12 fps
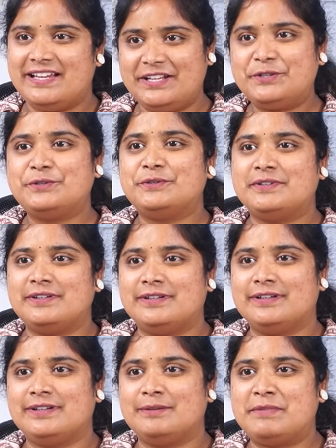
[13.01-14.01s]
ఇటు
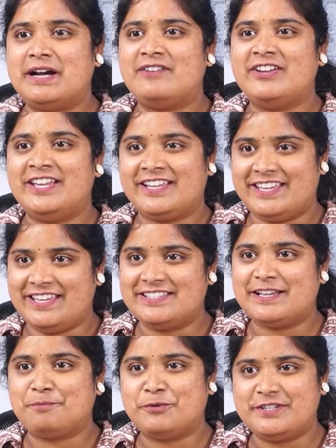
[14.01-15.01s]
మామయ్యకి
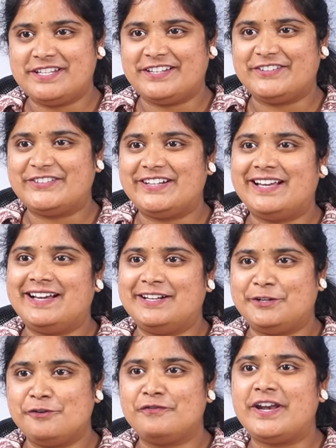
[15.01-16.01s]
సపోర్ట్ చేయకుండా
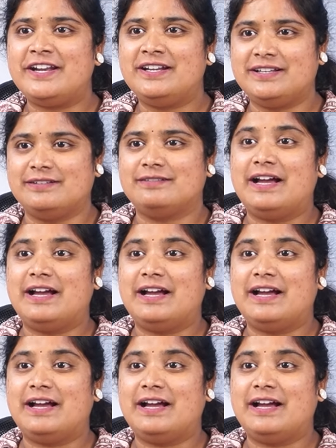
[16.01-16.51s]
అటు ఫ్రెండ్